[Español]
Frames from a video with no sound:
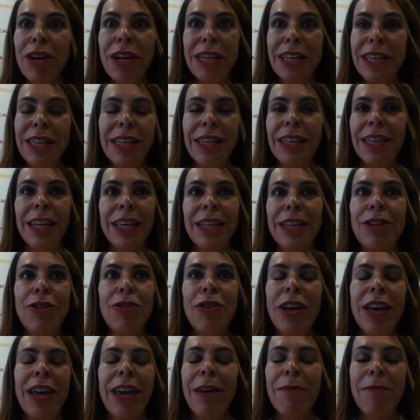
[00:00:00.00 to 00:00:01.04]
Que es, lo
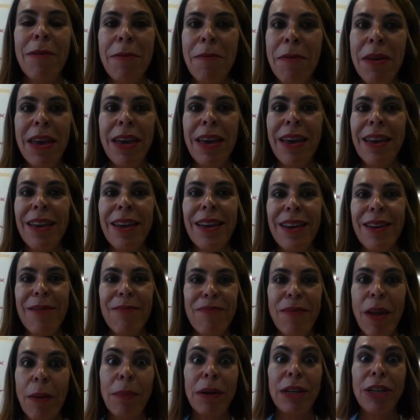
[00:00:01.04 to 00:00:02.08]
que a mí me,
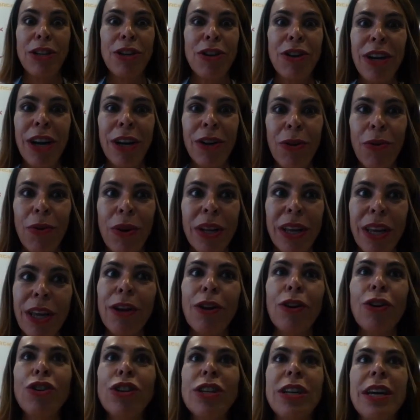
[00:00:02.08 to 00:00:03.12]
apasiona, ¿no? Cualquier
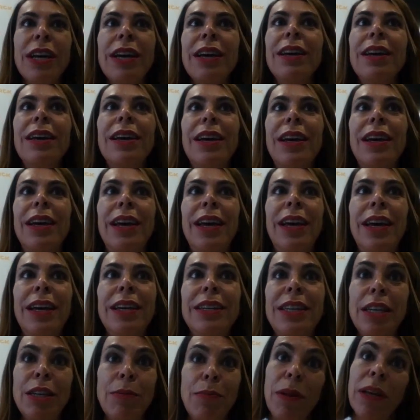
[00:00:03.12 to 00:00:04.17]
cosa eh,
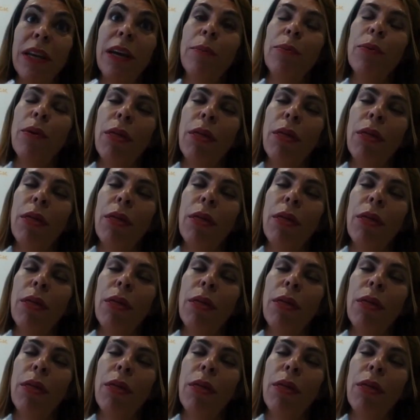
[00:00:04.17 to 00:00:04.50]
se explica por